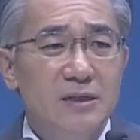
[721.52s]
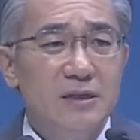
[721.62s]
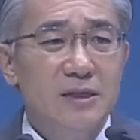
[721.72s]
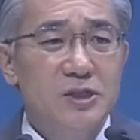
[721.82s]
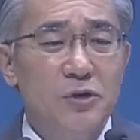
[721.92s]

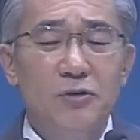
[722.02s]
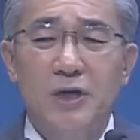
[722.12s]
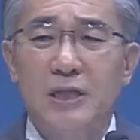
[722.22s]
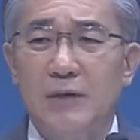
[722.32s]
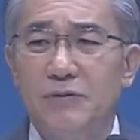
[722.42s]
그게
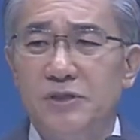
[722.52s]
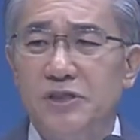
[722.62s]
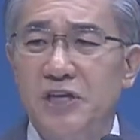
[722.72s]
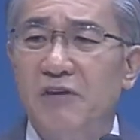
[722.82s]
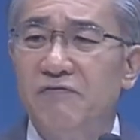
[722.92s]
성경에 나온
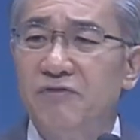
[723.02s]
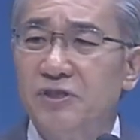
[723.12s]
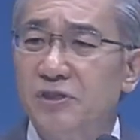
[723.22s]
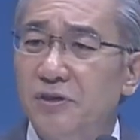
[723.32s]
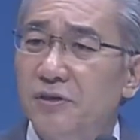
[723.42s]

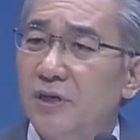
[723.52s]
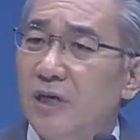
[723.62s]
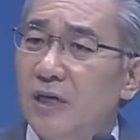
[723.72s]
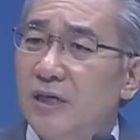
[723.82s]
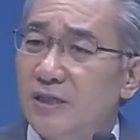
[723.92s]
셀프지요.
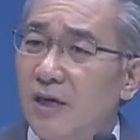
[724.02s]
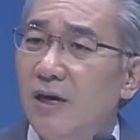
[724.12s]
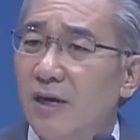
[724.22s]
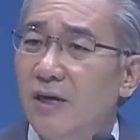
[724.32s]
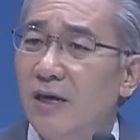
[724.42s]

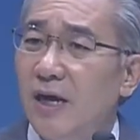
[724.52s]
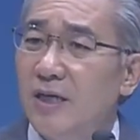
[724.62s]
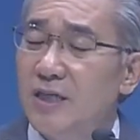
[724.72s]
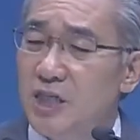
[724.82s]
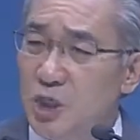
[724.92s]
자,
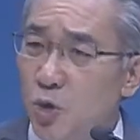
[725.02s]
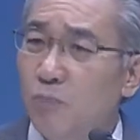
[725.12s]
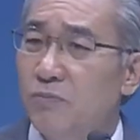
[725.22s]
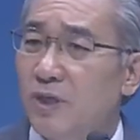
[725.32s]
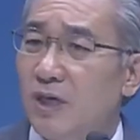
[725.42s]

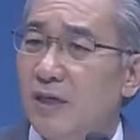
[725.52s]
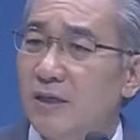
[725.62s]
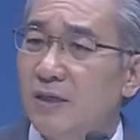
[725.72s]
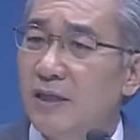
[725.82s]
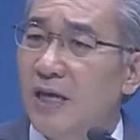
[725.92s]
이고입니다.
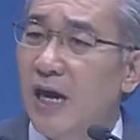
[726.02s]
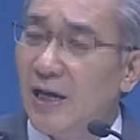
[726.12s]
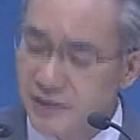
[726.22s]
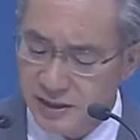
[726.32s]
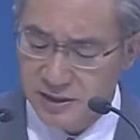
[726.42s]
내
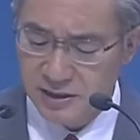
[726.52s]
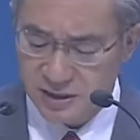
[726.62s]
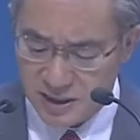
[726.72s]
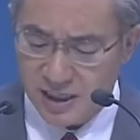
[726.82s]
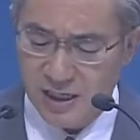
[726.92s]
안에 있는
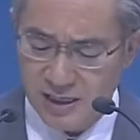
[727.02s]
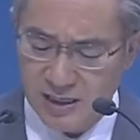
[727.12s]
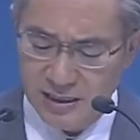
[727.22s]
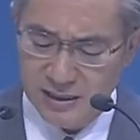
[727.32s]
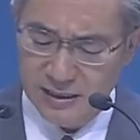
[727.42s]
자.
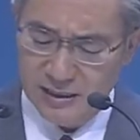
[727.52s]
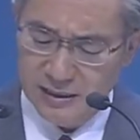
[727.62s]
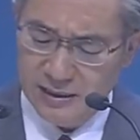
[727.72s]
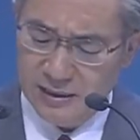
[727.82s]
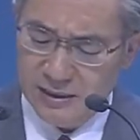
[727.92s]

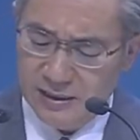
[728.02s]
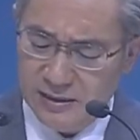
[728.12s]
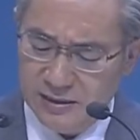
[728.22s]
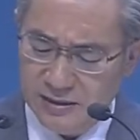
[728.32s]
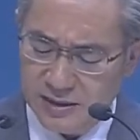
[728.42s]

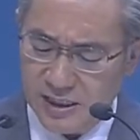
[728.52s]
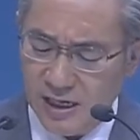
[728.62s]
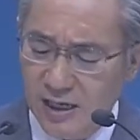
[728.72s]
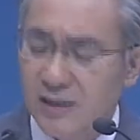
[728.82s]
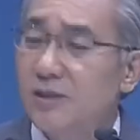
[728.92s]
어,
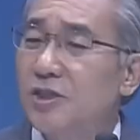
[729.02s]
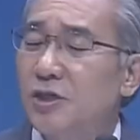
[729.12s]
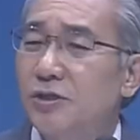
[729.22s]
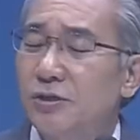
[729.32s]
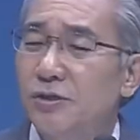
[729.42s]
자아를
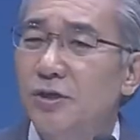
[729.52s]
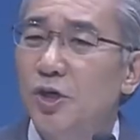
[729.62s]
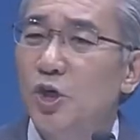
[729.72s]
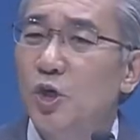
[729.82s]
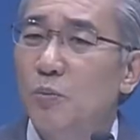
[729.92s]
쳐서
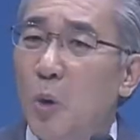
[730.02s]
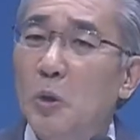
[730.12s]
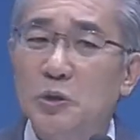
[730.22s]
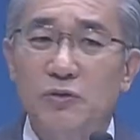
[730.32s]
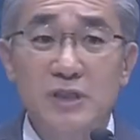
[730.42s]

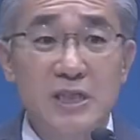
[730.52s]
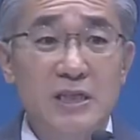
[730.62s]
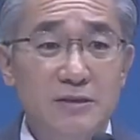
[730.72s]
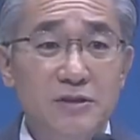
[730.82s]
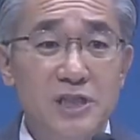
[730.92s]

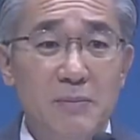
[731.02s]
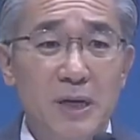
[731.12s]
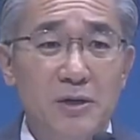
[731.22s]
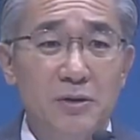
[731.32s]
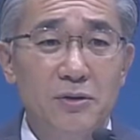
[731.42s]
복종시키는
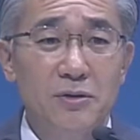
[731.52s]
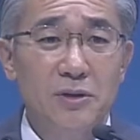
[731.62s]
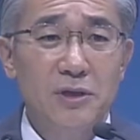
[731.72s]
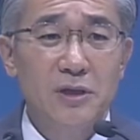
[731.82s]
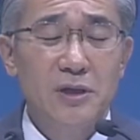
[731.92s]
것이야말로
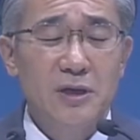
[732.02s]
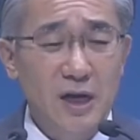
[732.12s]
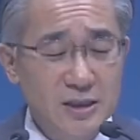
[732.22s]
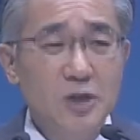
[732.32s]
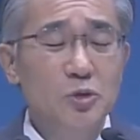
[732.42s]

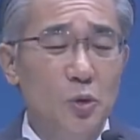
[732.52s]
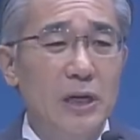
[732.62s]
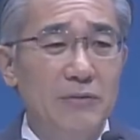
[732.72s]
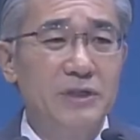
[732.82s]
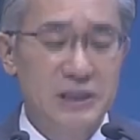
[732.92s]
가장
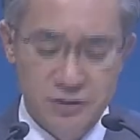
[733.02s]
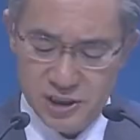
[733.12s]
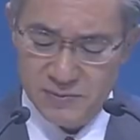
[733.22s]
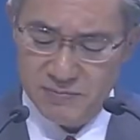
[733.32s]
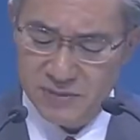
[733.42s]
놀라운
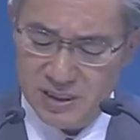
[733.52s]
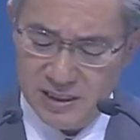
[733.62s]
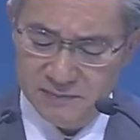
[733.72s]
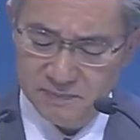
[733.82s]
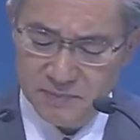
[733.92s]
리더십입니다.